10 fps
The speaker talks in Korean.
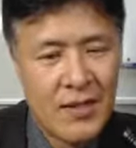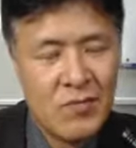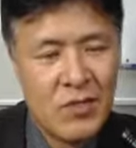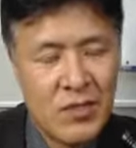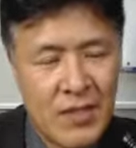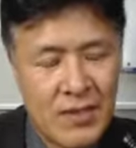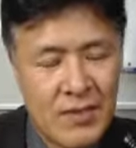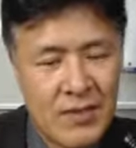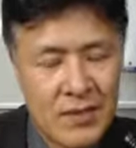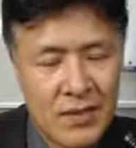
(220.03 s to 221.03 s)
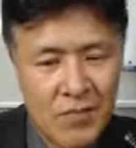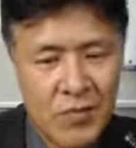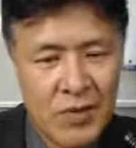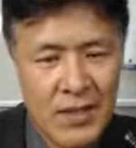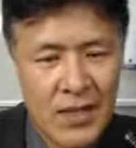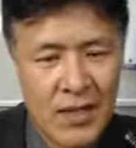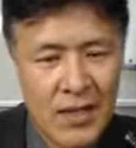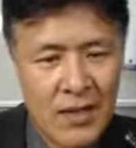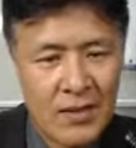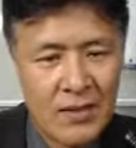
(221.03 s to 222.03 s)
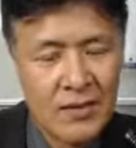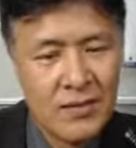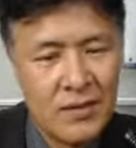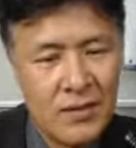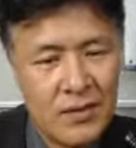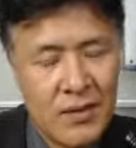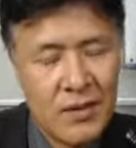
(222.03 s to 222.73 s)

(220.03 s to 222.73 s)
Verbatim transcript: 임원디라든지 대표이사 그래서